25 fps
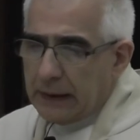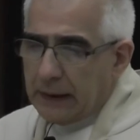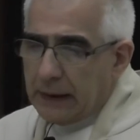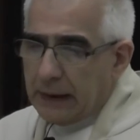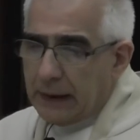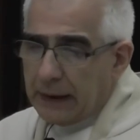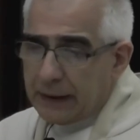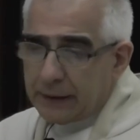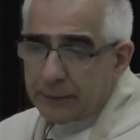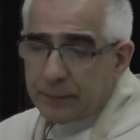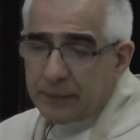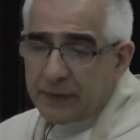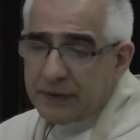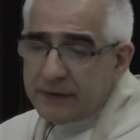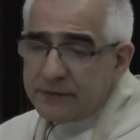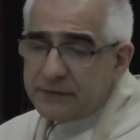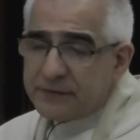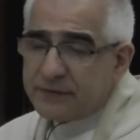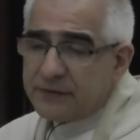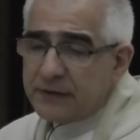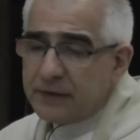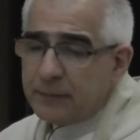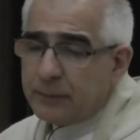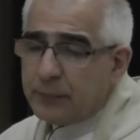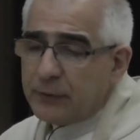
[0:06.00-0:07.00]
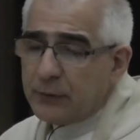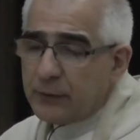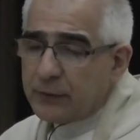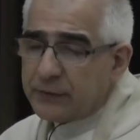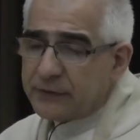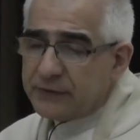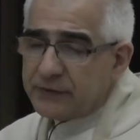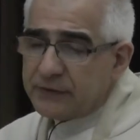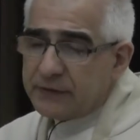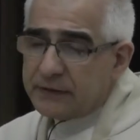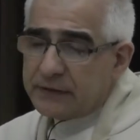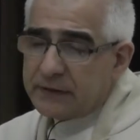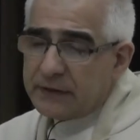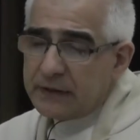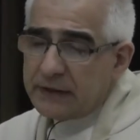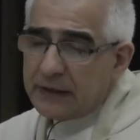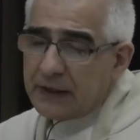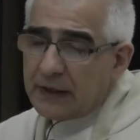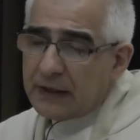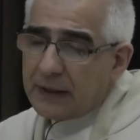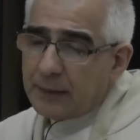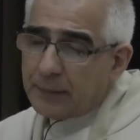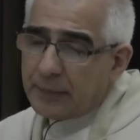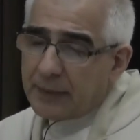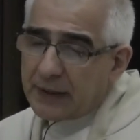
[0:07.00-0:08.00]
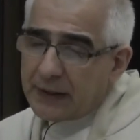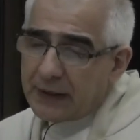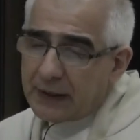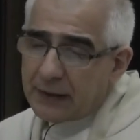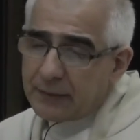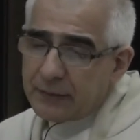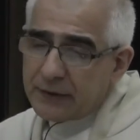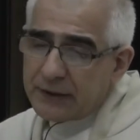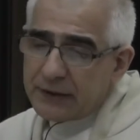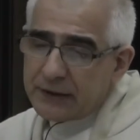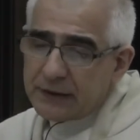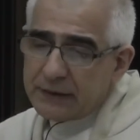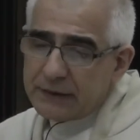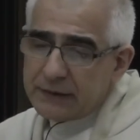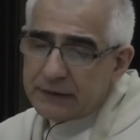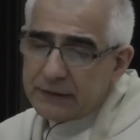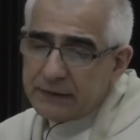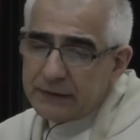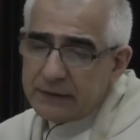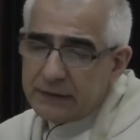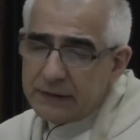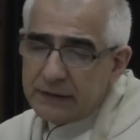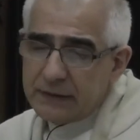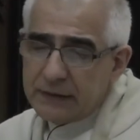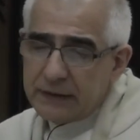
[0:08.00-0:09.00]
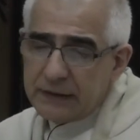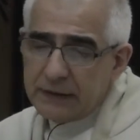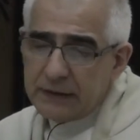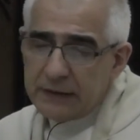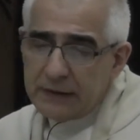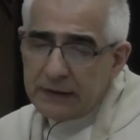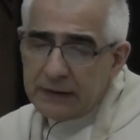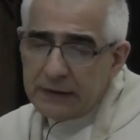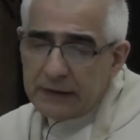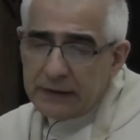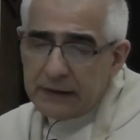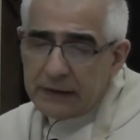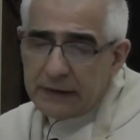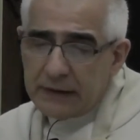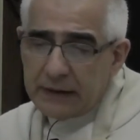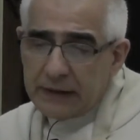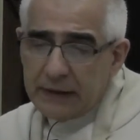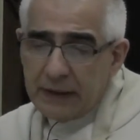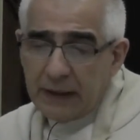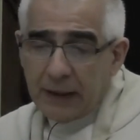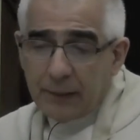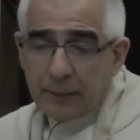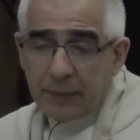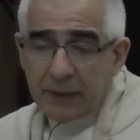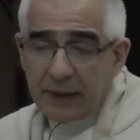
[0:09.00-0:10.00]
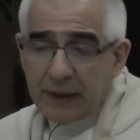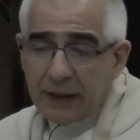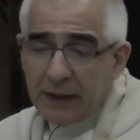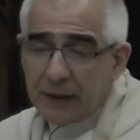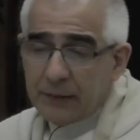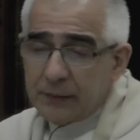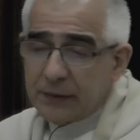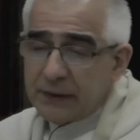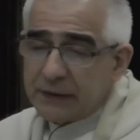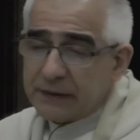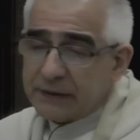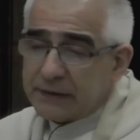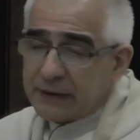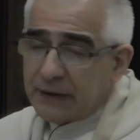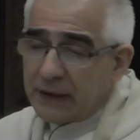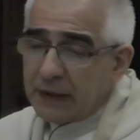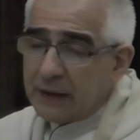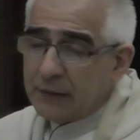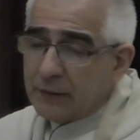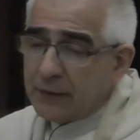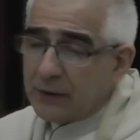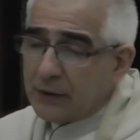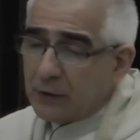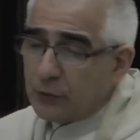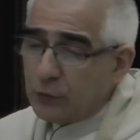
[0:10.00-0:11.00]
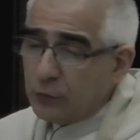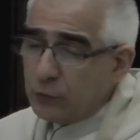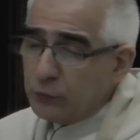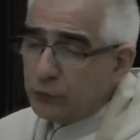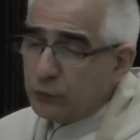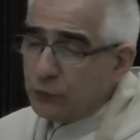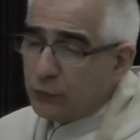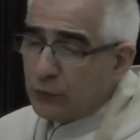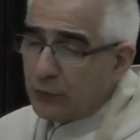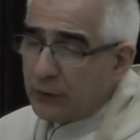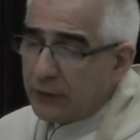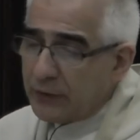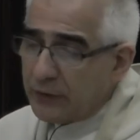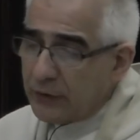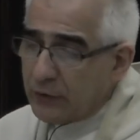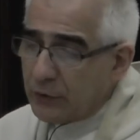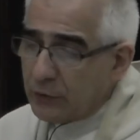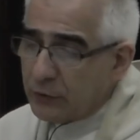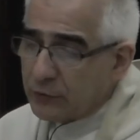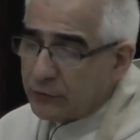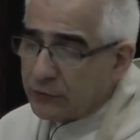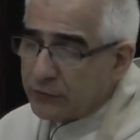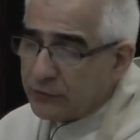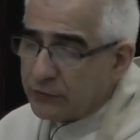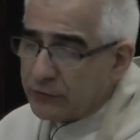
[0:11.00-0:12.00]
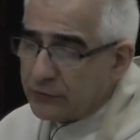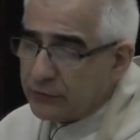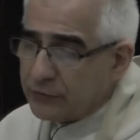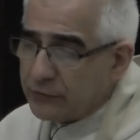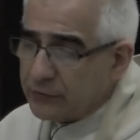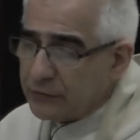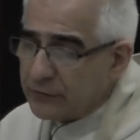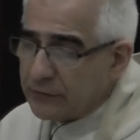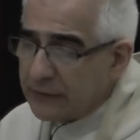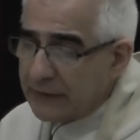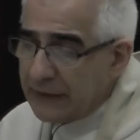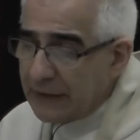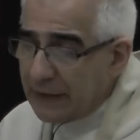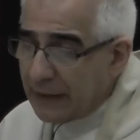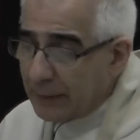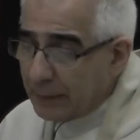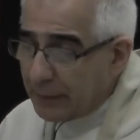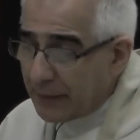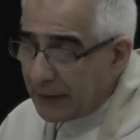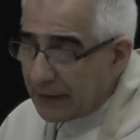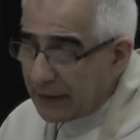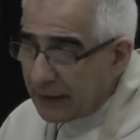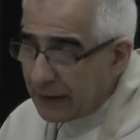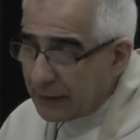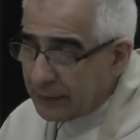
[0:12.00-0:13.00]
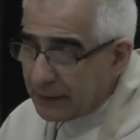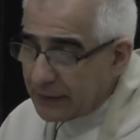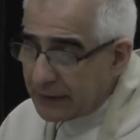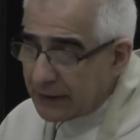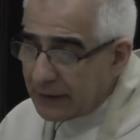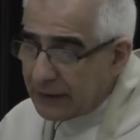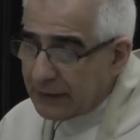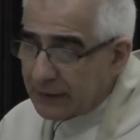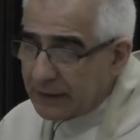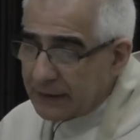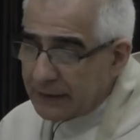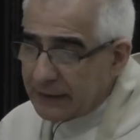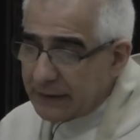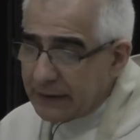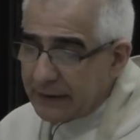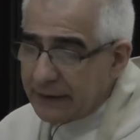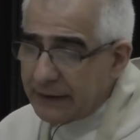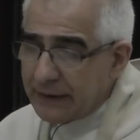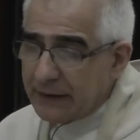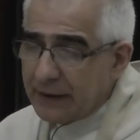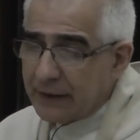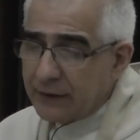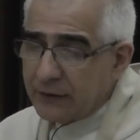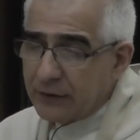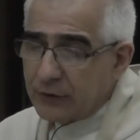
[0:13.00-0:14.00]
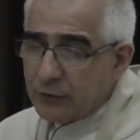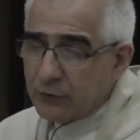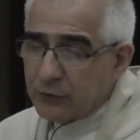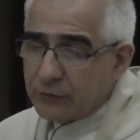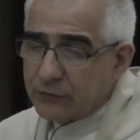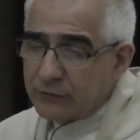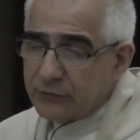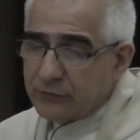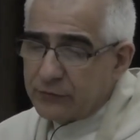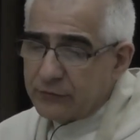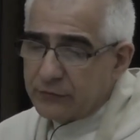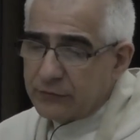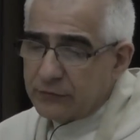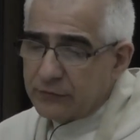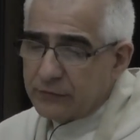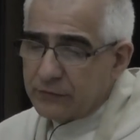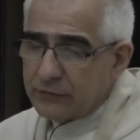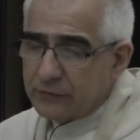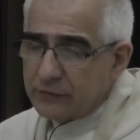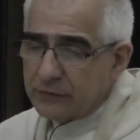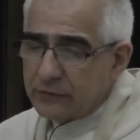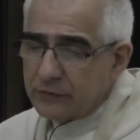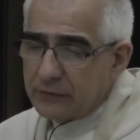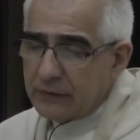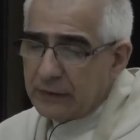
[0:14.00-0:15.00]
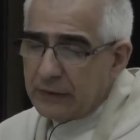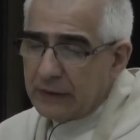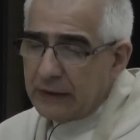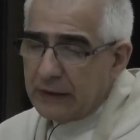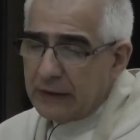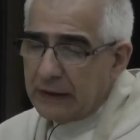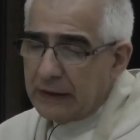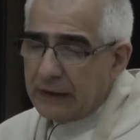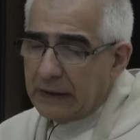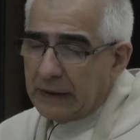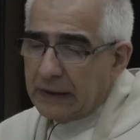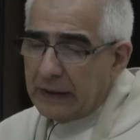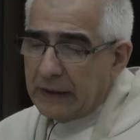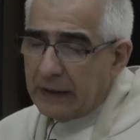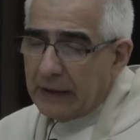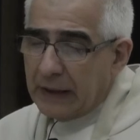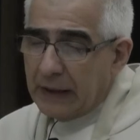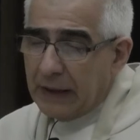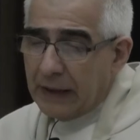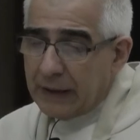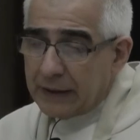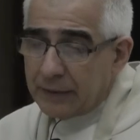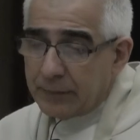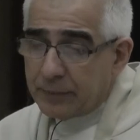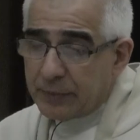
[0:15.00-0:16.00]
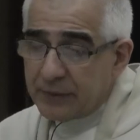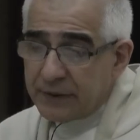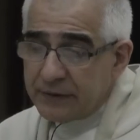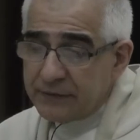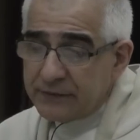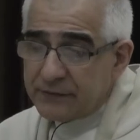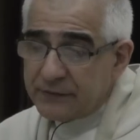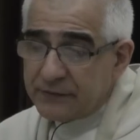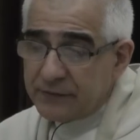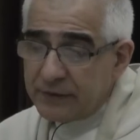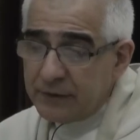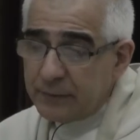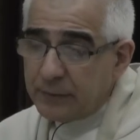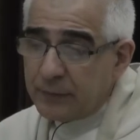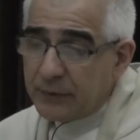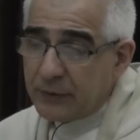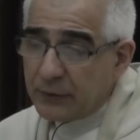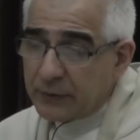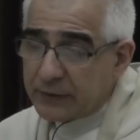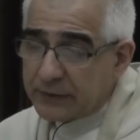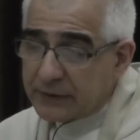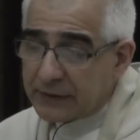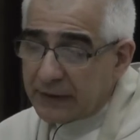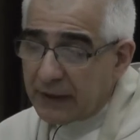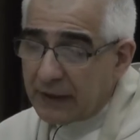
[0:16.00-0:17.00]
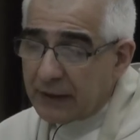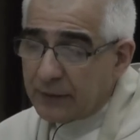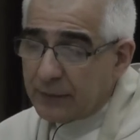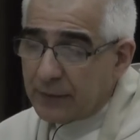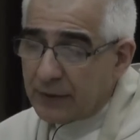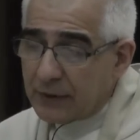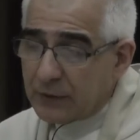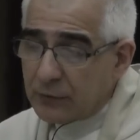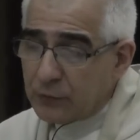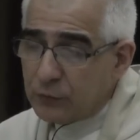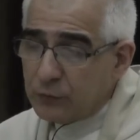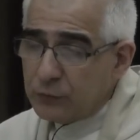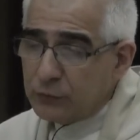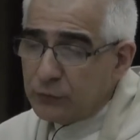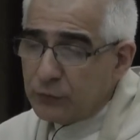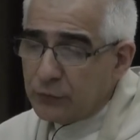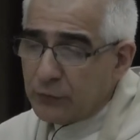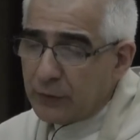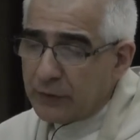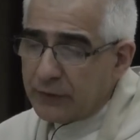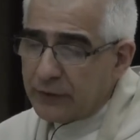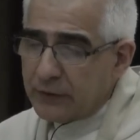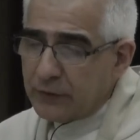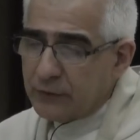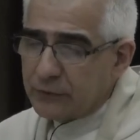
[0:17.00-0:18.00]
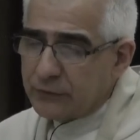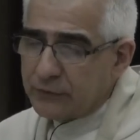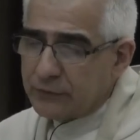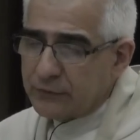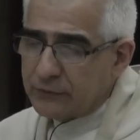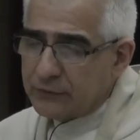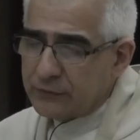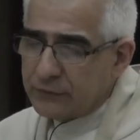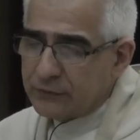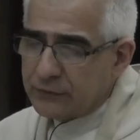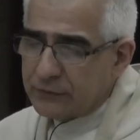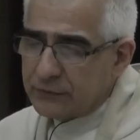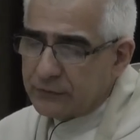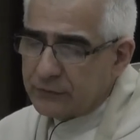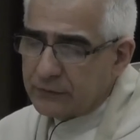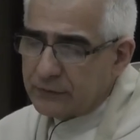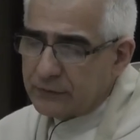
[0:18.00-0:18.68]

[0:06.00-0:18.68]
Al principio existía la palabra y la palabra estaba junto a Dios y la palabra era Dios. Al principio estaba junto a Dios.